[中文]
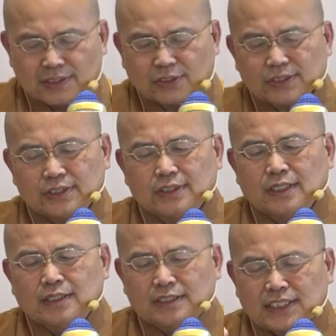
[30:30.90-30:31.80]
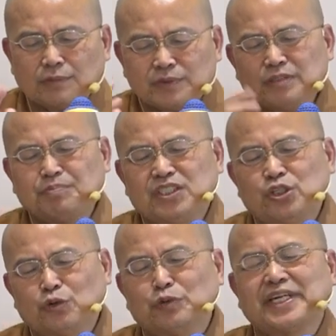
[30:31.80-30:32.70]
他说这个不是比
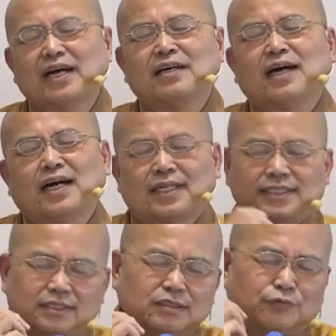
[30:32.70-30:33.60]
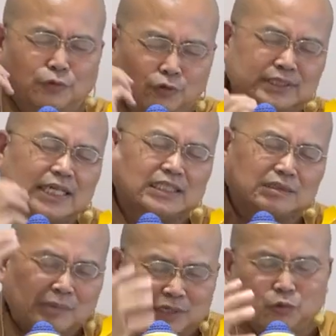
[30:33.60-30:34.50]
丘问啊，啊是佛在这
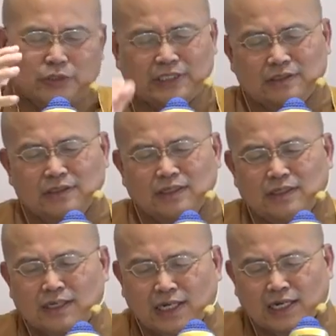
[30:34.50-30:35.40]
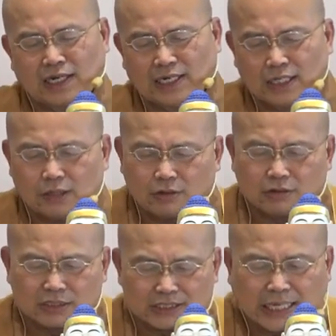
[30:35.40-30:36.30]
个芒果林啊，然
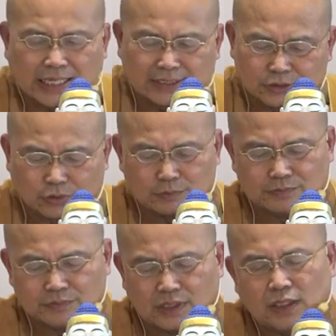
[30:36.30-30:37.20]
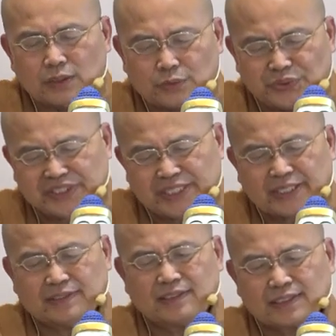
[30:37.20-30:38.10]
后跟阿难说：‘于
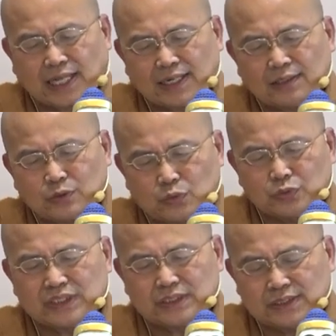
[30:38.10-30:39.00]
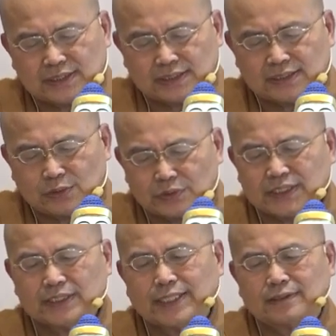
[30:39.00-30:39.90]
眼当如实知，如
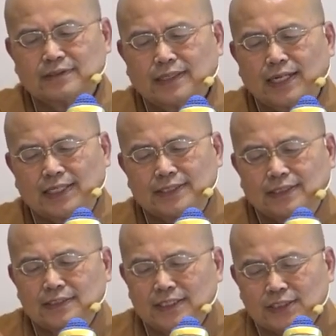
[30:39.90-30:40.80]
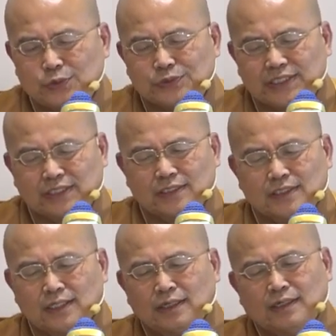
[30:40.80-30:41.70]
实见。’啊，这跟七十五经
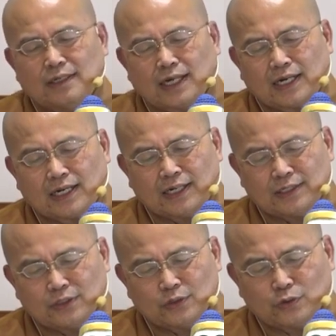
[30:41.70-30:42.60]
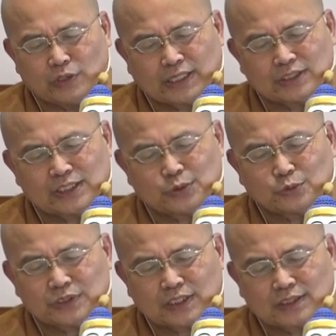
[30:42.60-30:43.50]
啊，又回到七十
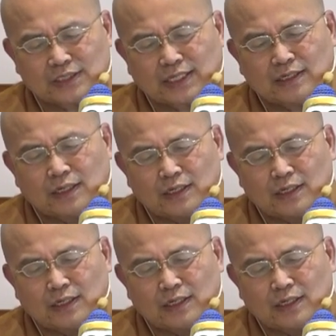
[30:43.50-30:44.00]
五经这样。